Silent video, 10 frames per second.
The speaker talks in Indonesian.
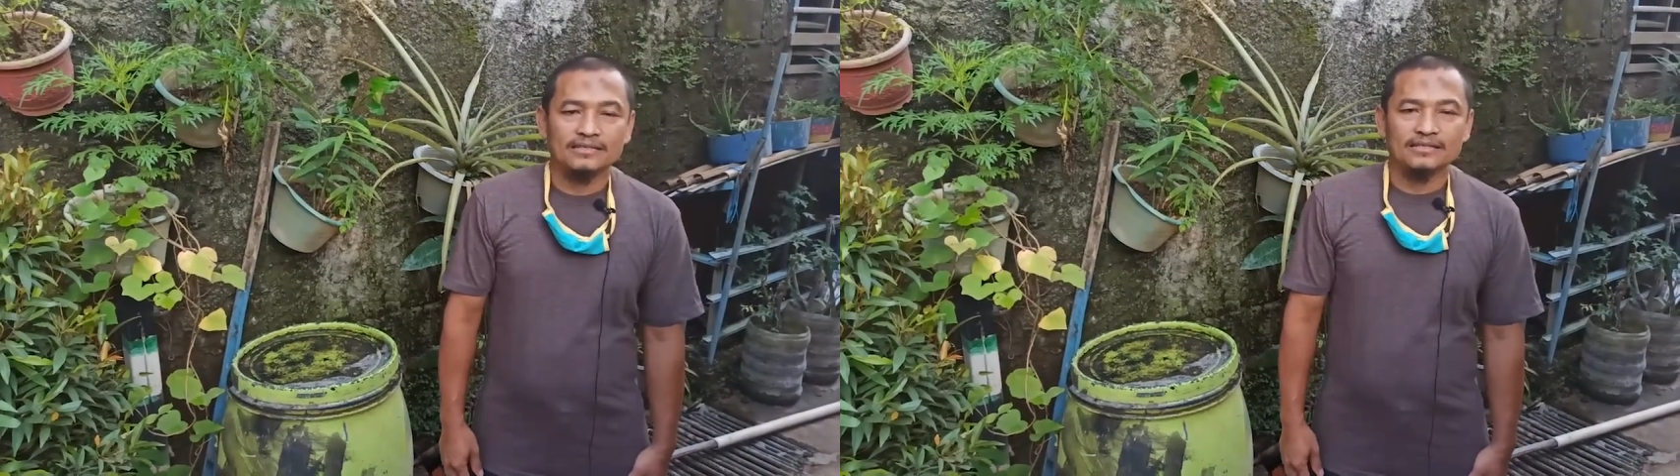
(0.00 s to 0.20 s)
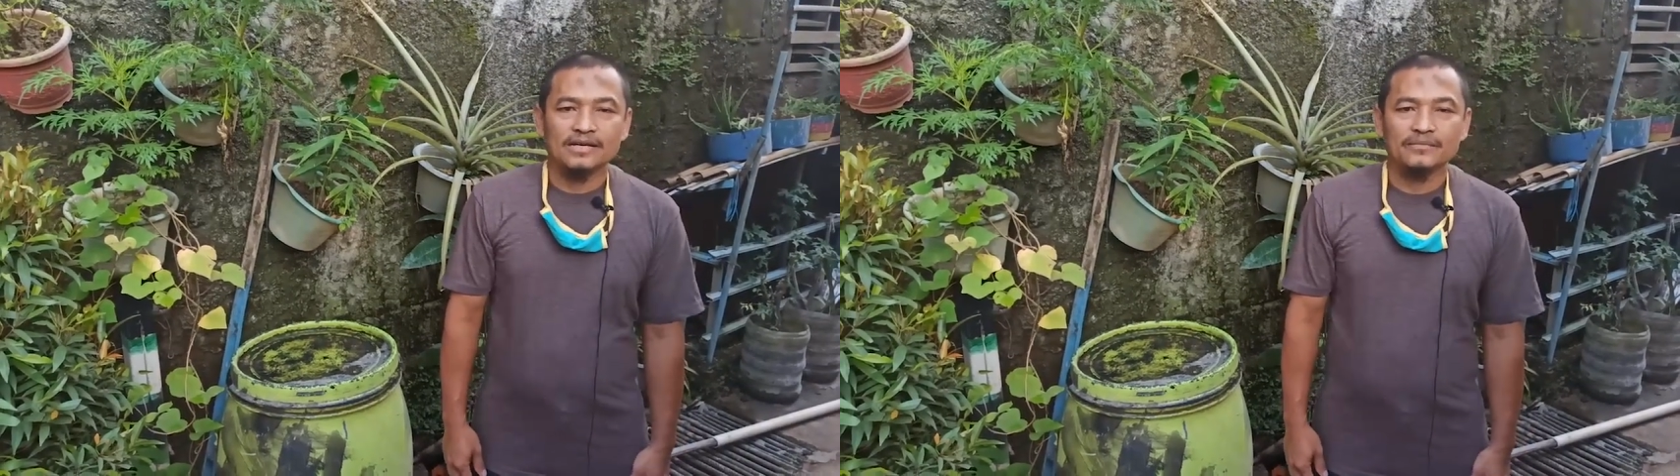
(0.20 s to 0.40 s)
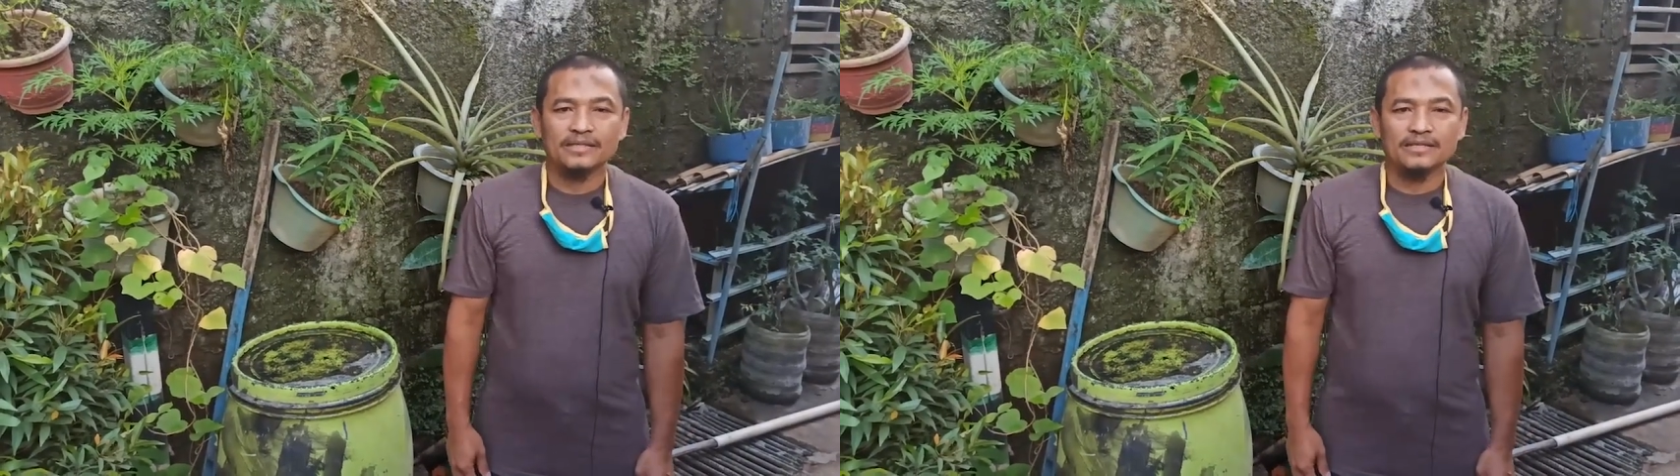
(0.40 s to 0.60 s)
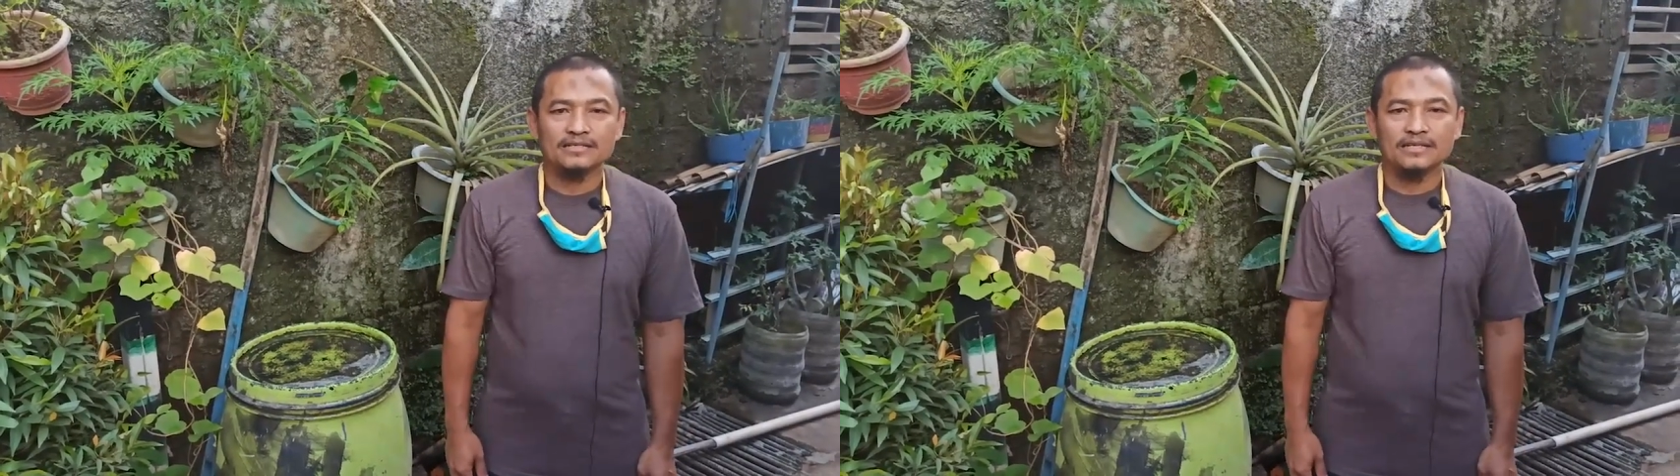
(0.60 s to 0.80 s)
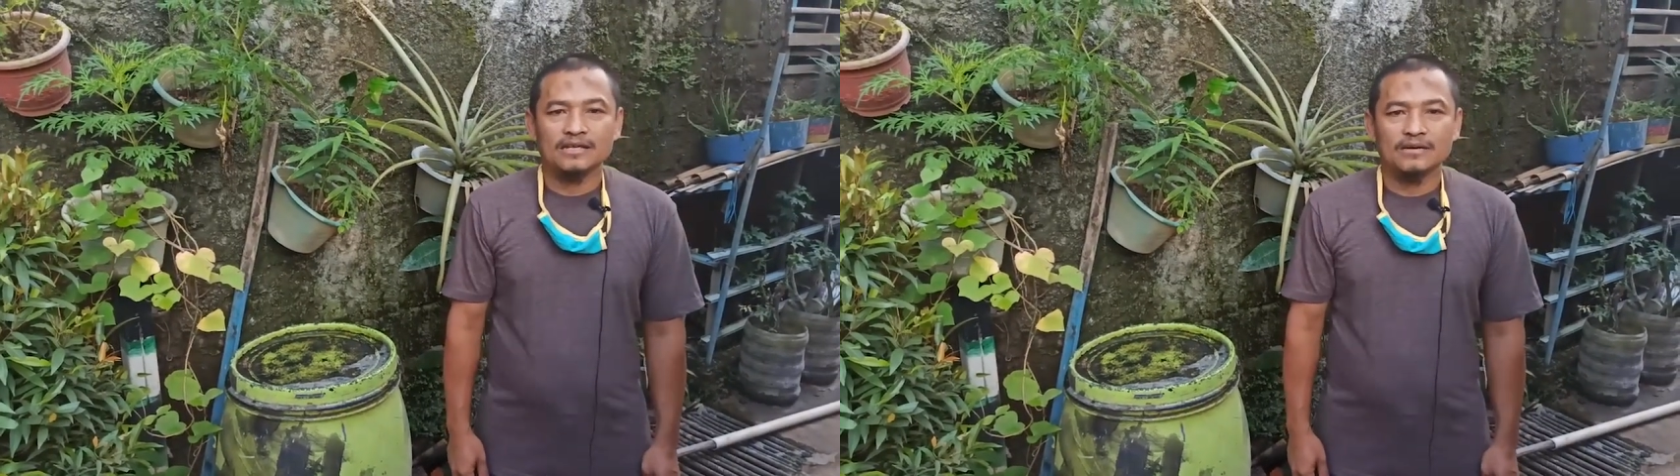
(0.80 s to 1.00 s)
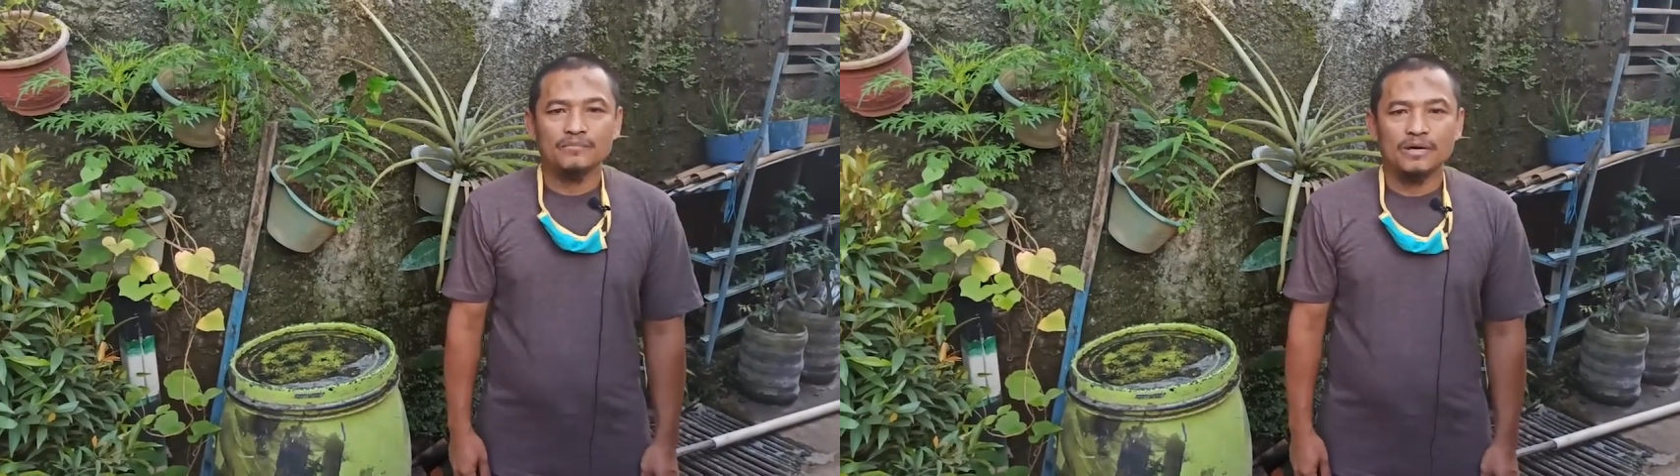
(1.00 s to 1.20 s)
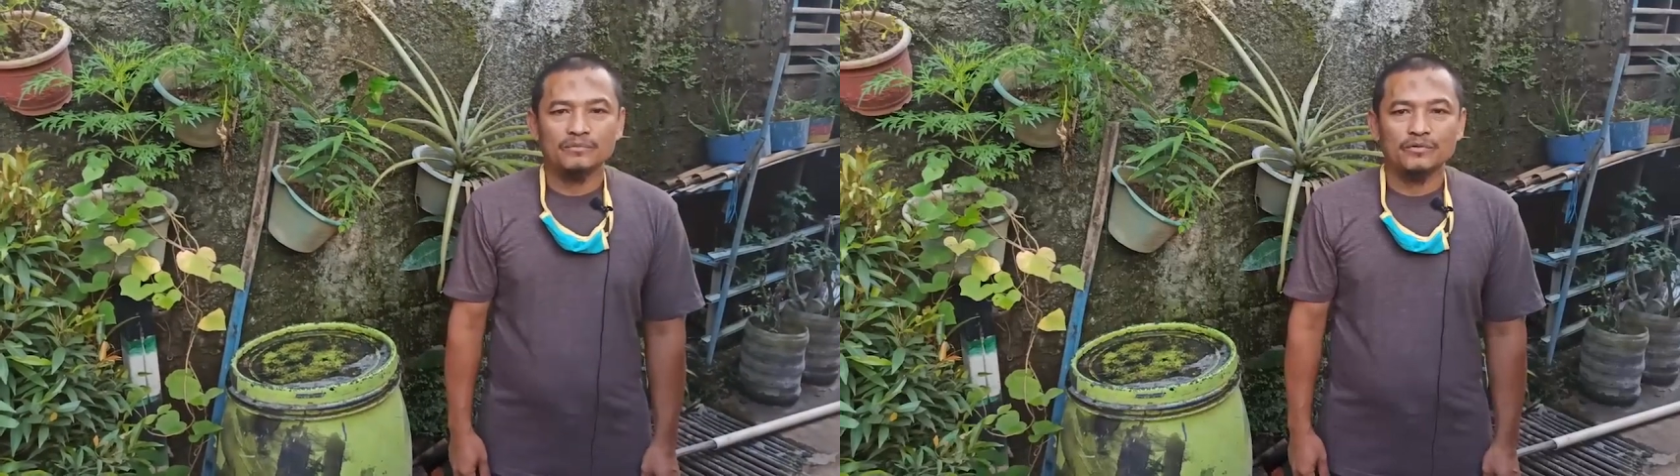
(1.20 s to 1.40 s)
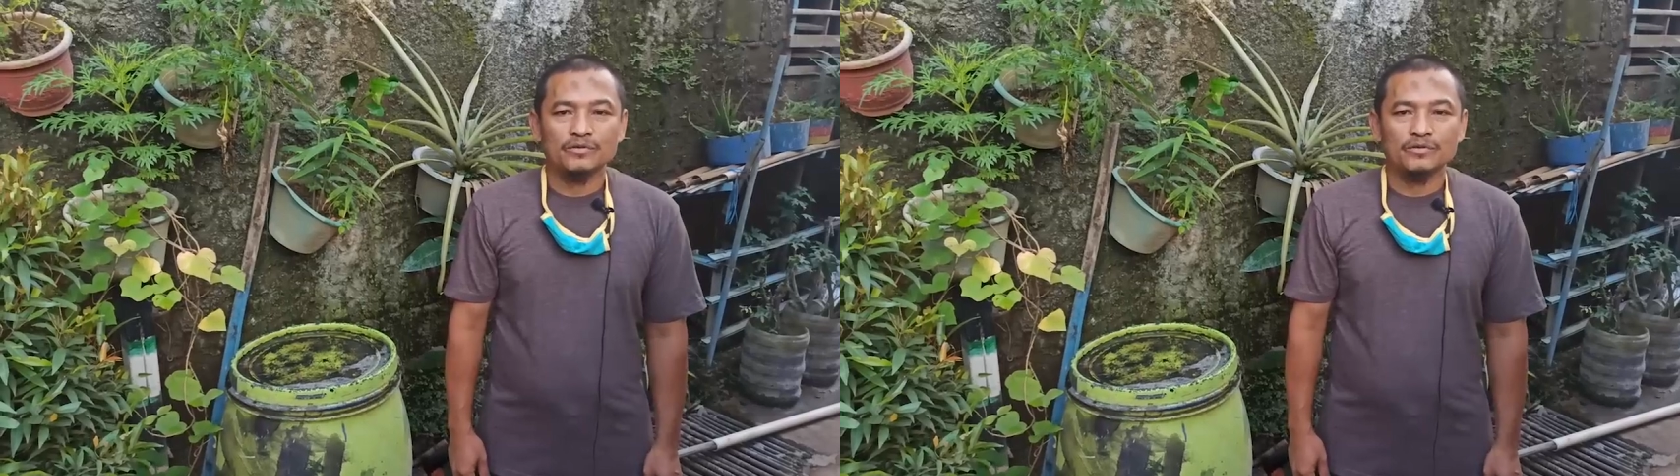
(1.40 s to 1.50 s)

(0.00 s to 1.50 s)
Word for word: diameter sekitar 40